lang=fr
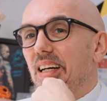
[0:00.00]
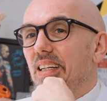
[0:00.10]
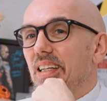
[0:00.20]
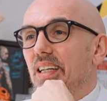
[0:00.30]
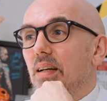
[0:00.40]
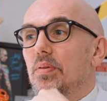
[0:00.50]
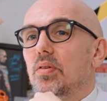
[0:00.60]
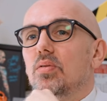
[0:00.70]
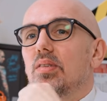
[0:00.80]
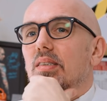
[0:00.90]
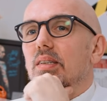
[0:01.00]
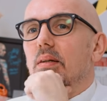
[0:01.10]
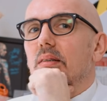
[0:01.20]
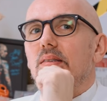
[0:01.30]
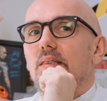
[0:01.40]
Euh, et puis surtout, c'est
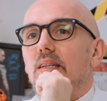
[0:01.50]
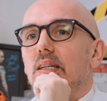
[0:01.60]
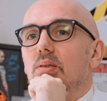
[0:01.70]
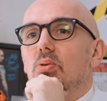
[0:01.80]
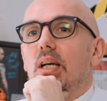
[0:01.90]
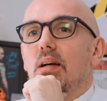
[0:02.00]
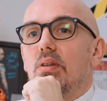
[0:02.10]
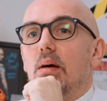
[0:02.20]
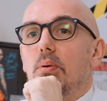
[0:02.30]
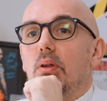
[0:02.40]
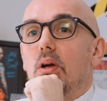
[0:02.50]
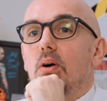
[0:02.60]
ces, érections qui arrivent n'importe